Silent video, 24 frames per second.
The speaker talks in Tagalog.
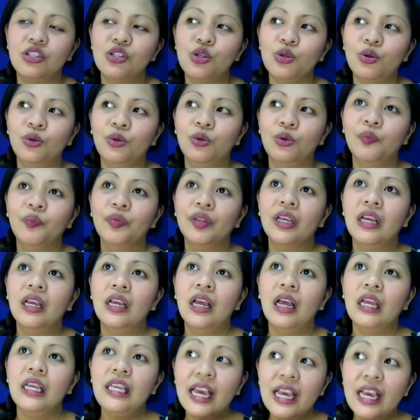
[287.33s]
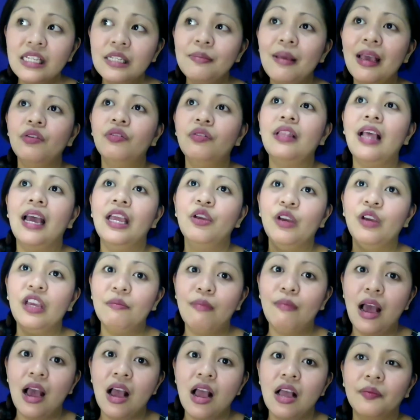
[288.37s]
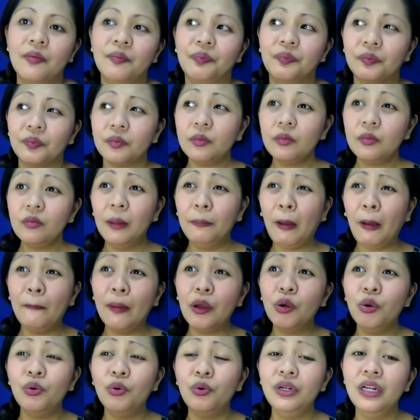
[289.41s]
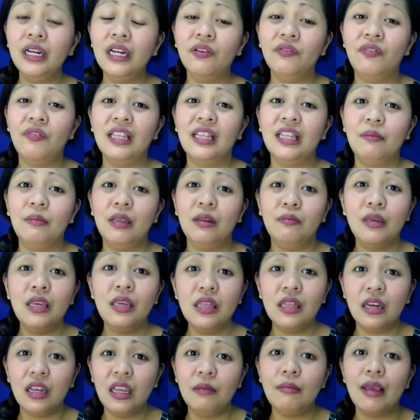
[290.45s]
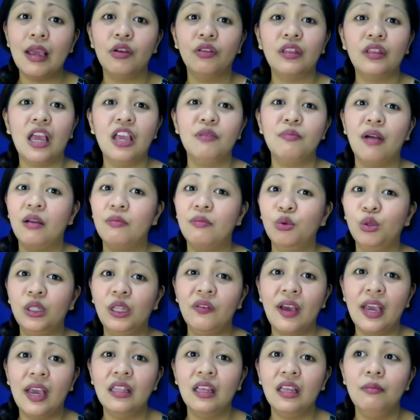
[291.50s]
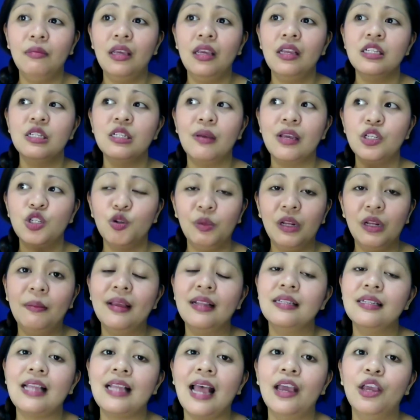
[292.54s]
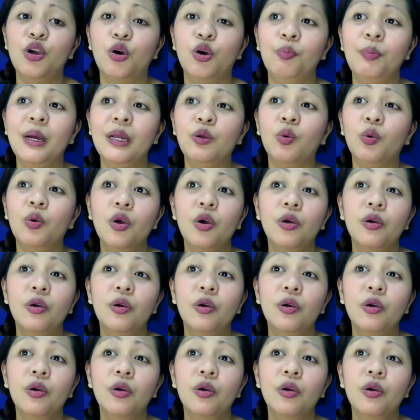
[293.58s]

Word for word: So, yes, meron tayong ibang mapagkukunan ng vitamin B3, meron tayong mga multivitamins, may supplements tayo, but